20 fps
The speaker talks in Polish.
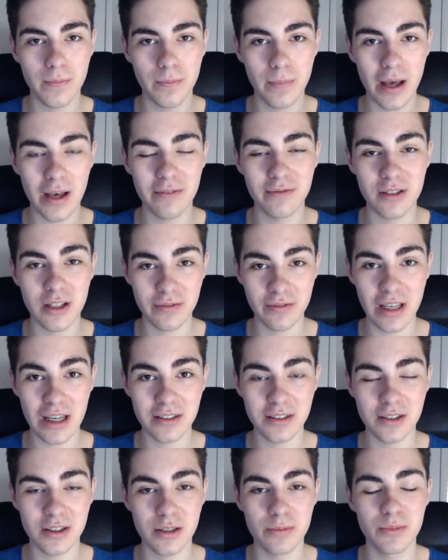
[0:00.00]
P w
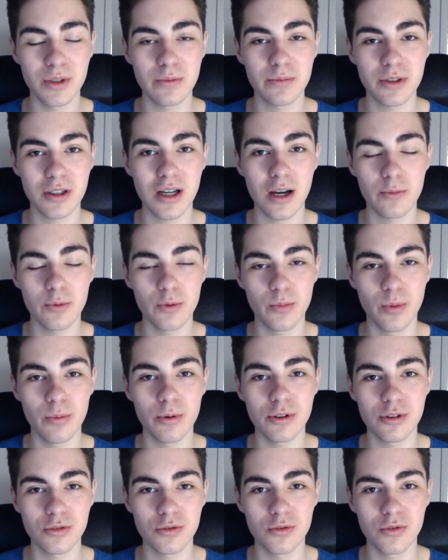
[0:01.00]
nawiasie, żeby nie przegapił po
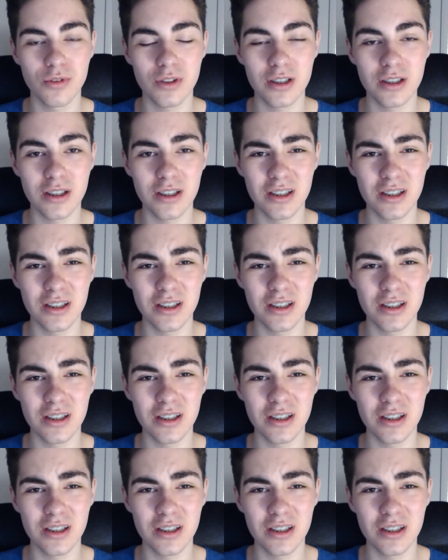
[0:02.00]
prostu